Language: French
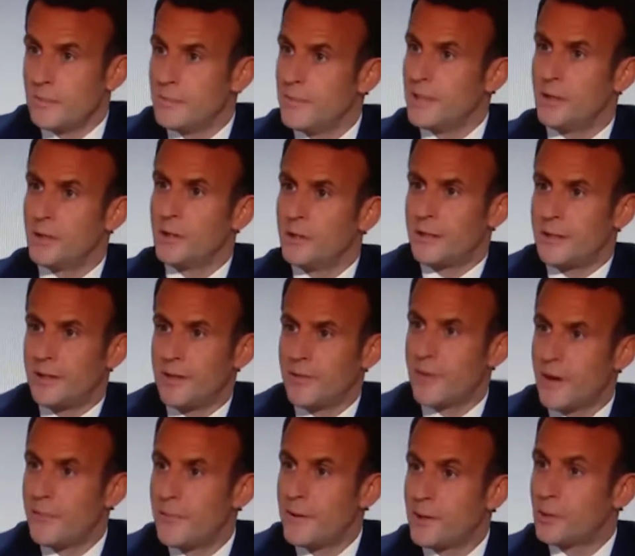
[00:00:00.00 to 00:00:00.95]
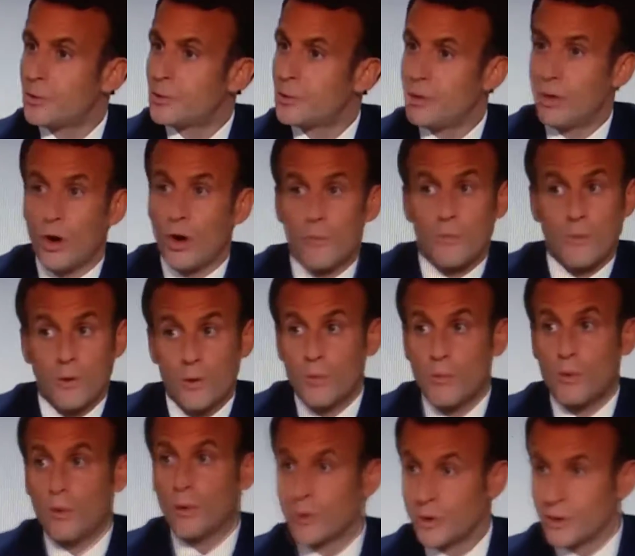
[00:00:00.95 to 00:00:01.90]
mais qui a frappé toute l'Europe,
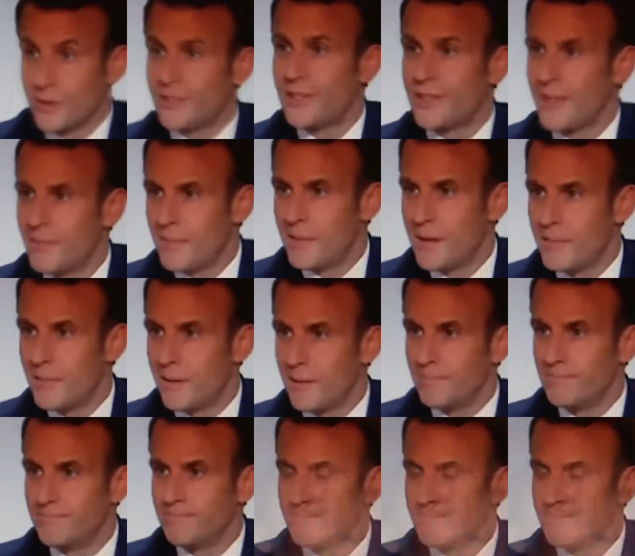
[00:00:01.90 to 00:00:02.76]
le monde entier même.